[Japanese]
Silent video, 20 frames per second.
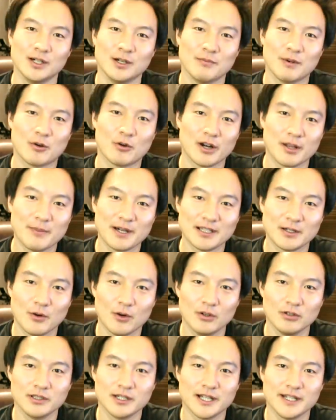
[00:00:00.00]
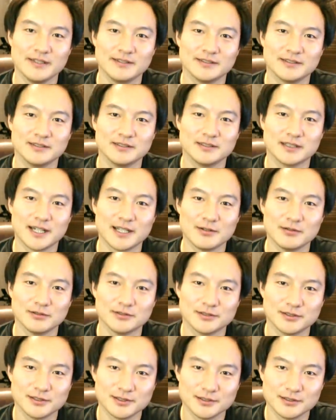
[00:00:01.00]
まあ、これまでオンラインスクール開
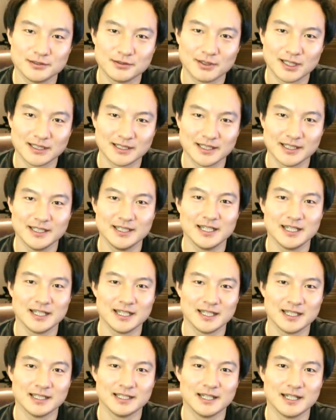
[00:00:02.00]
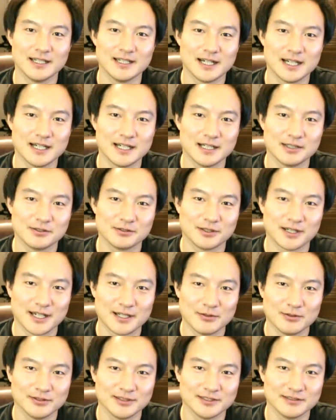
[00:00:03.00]
講するとかって言いながら、えー、なかなかちょっと
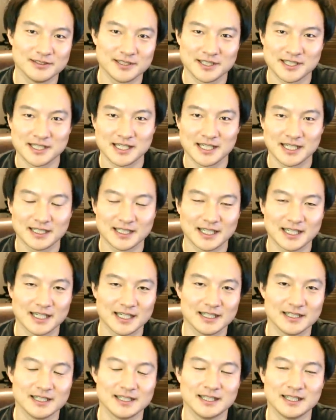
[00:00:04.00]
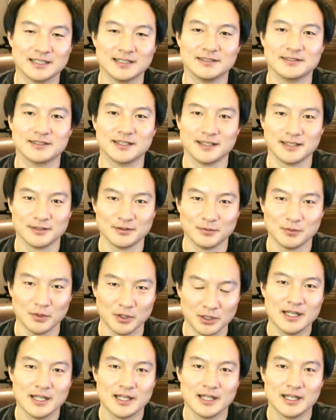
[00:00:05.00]
開講せずに時間が流れていたんですけれど
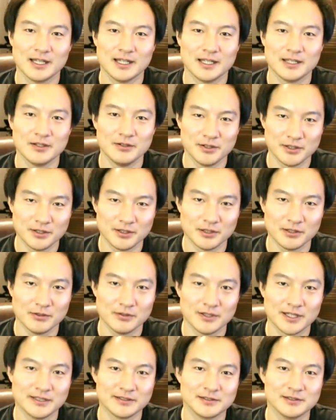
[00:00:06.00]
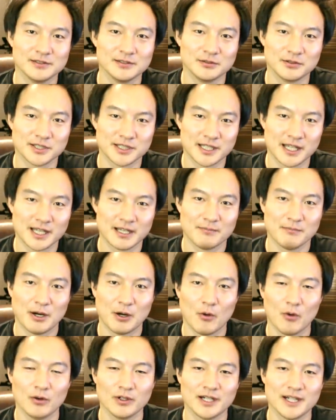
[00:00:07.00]
も、えー、いよいよオンラインスクールとして、
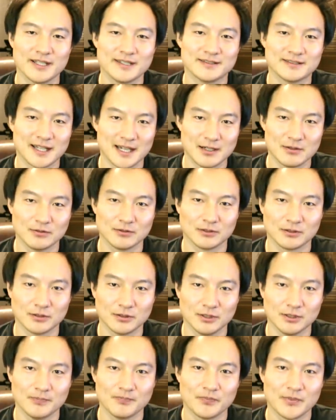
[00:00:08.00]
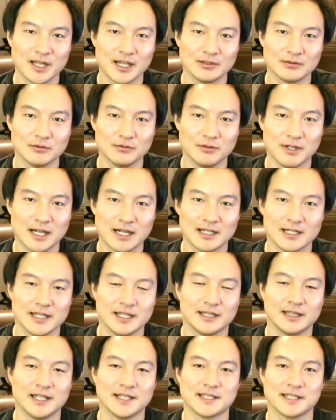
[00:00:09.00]
まあ、オンラインサロンと、あとは
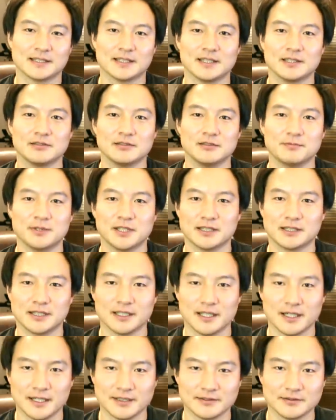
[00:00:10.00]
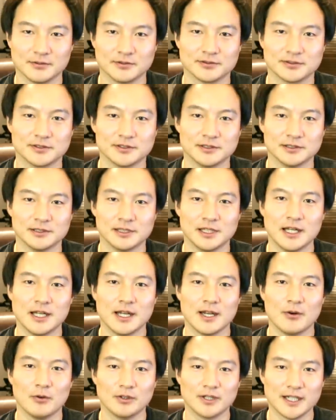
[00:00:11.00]
1対1だったりグループだったりでレッスンをする
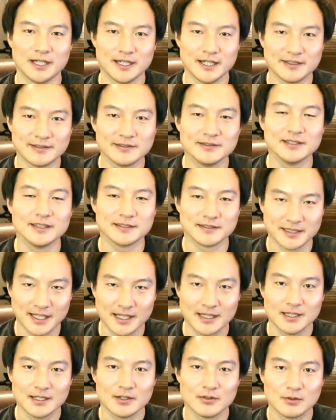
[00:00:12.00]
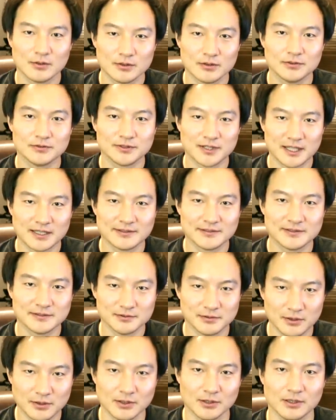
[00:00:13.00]
オンラインレッスンですね。この2つ
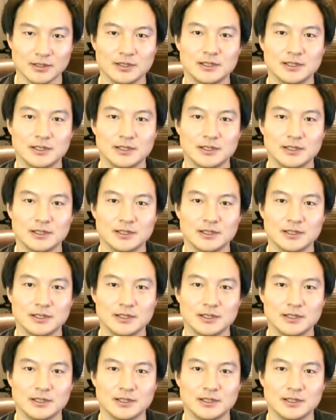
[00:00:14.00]
を